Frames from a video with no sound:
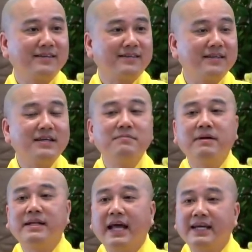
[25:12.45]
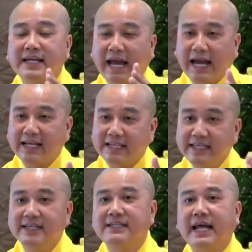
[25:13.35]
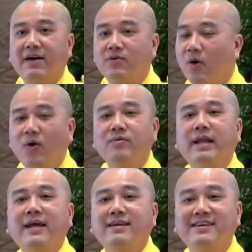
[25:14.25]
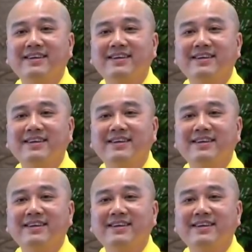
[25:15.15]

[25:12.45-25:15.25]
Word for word: Cho nên mình hãy càng chia nào khổ hơn nấy,